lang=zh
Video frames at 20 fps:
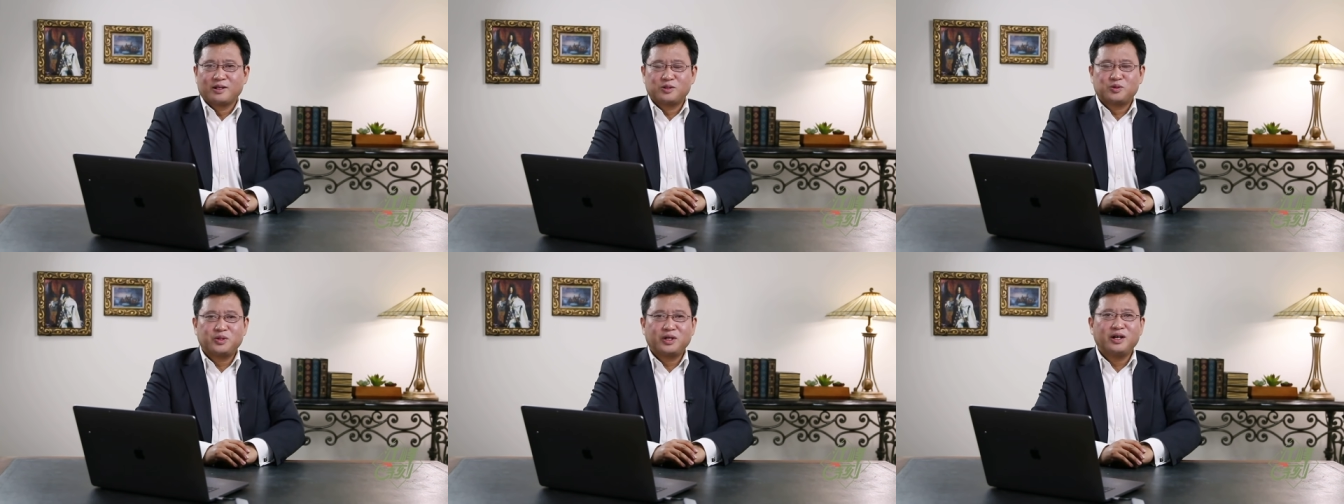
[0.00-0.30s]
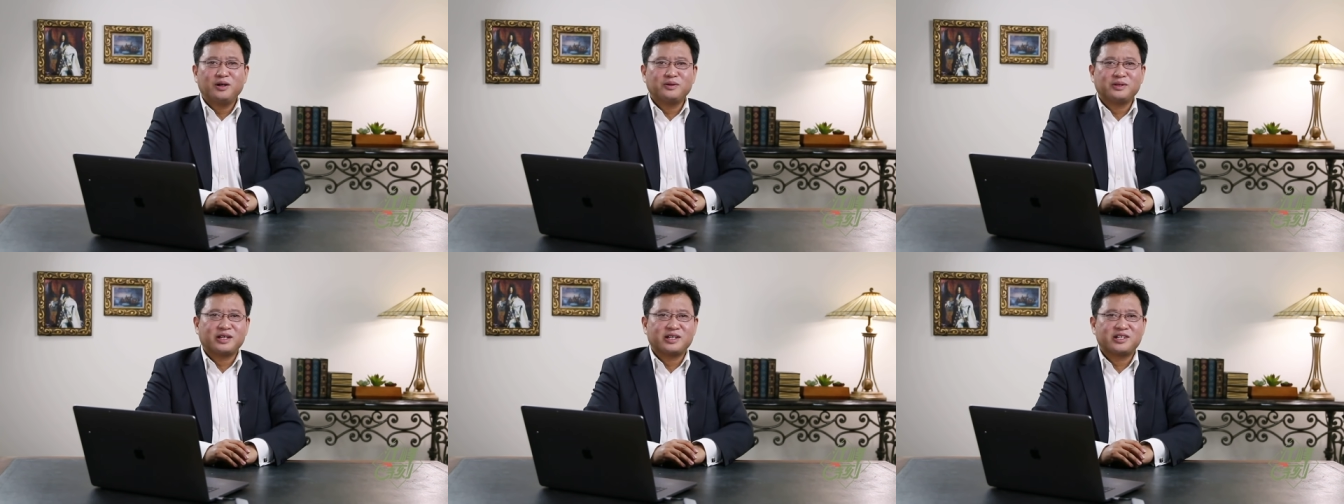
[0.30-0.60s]
最
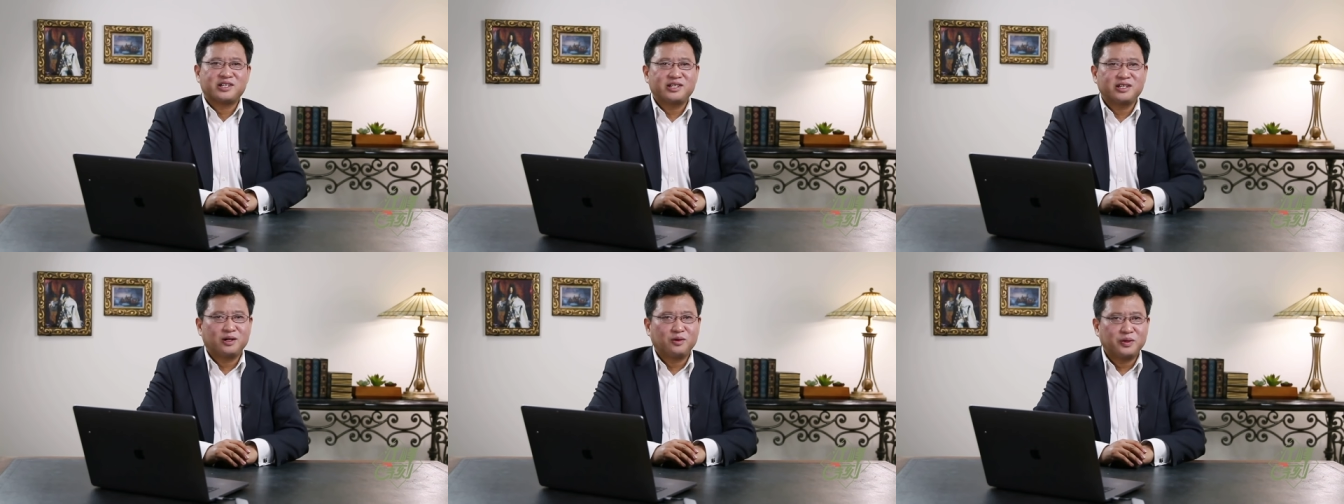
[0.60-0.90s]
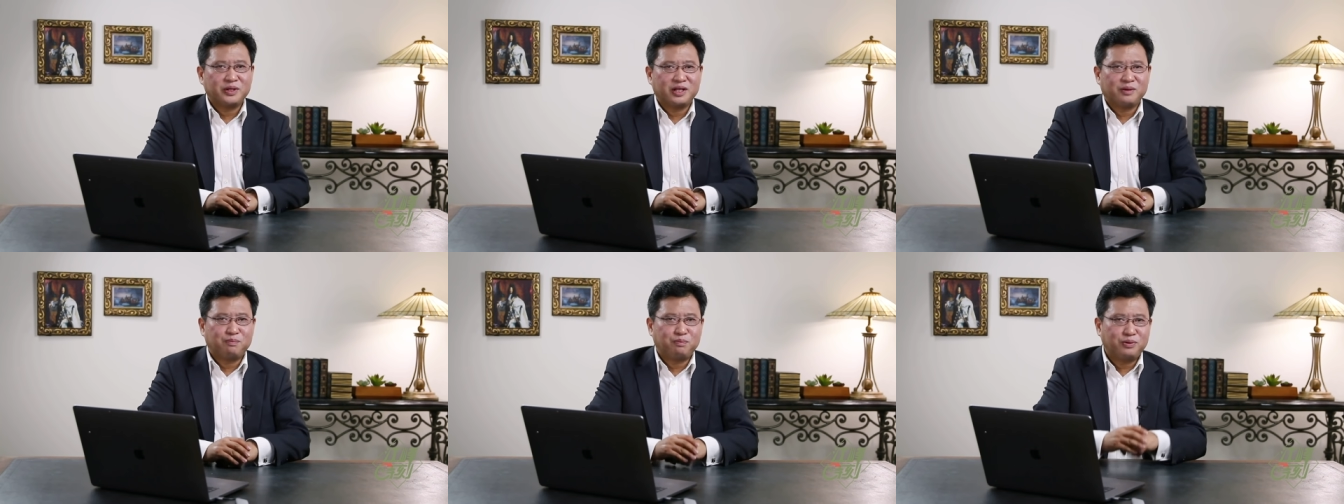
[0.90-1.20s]
后呢，社
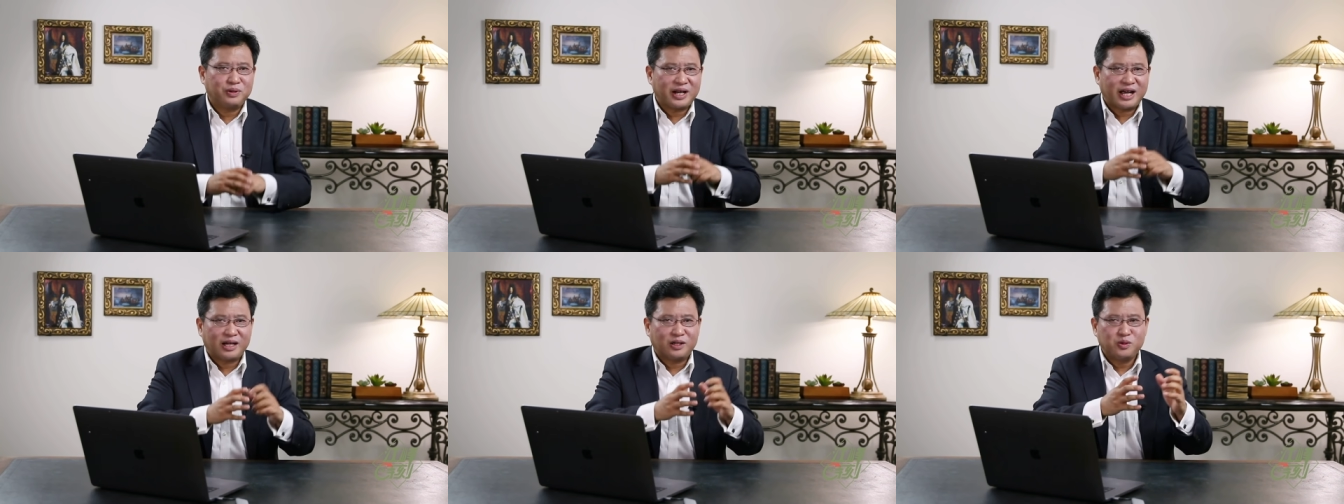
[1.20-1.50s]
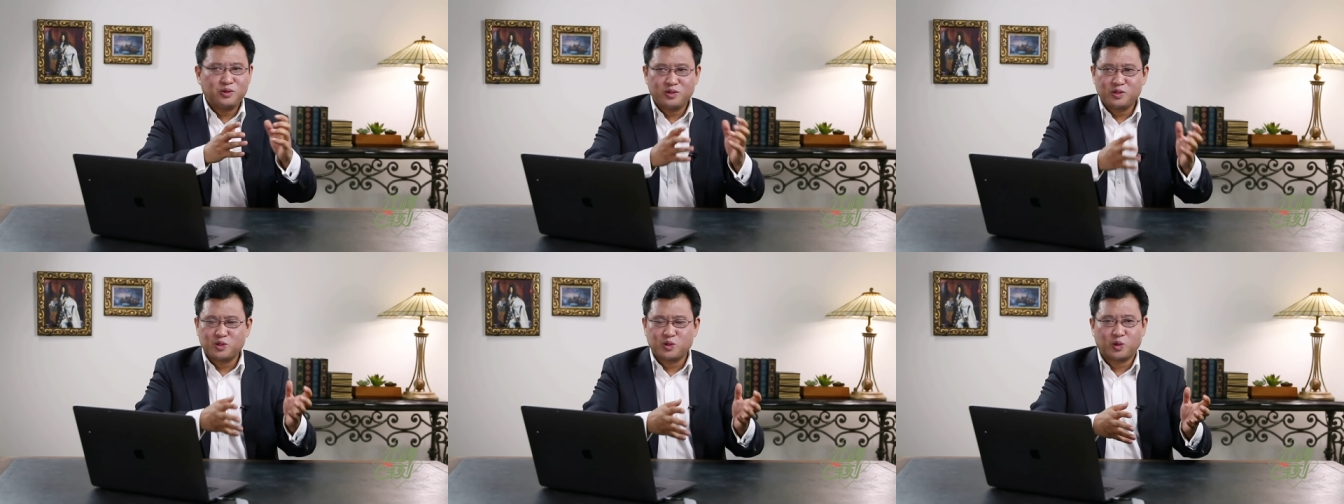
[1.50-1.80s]
会的不良
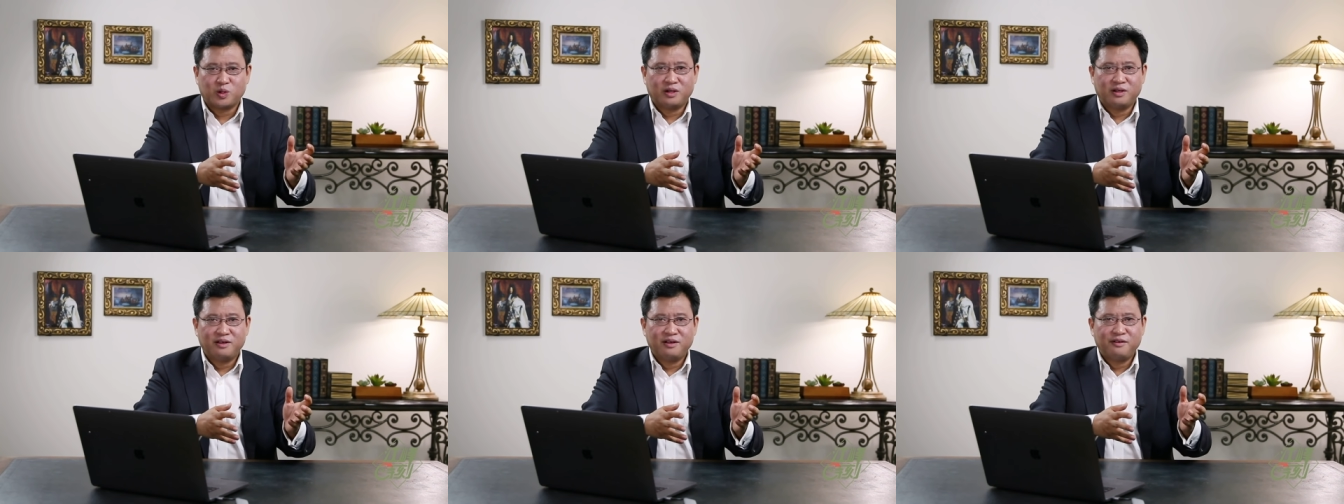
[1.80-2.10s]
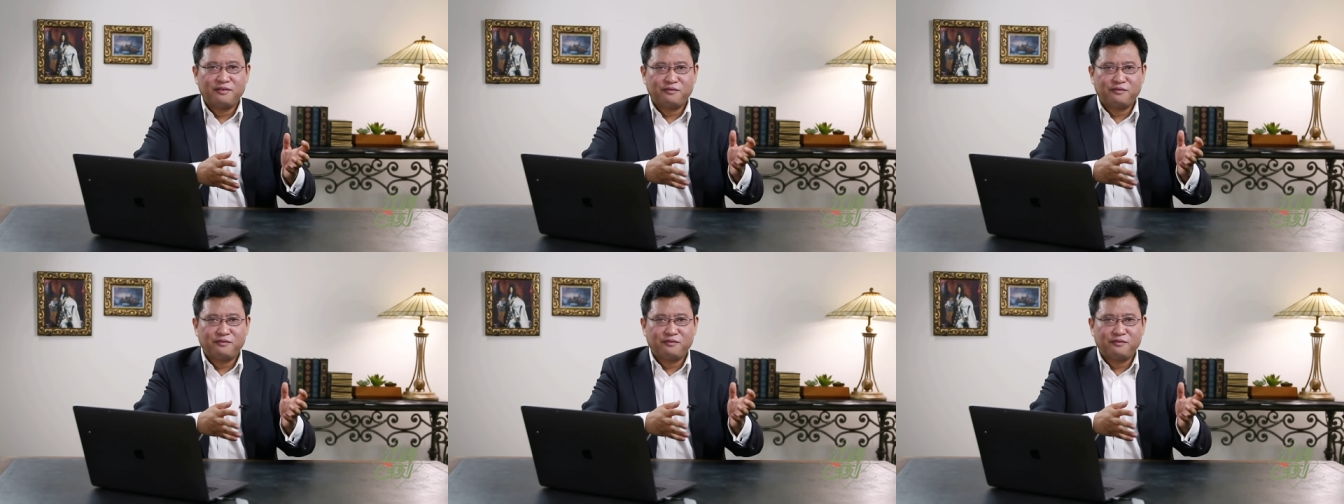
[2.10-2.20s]
运作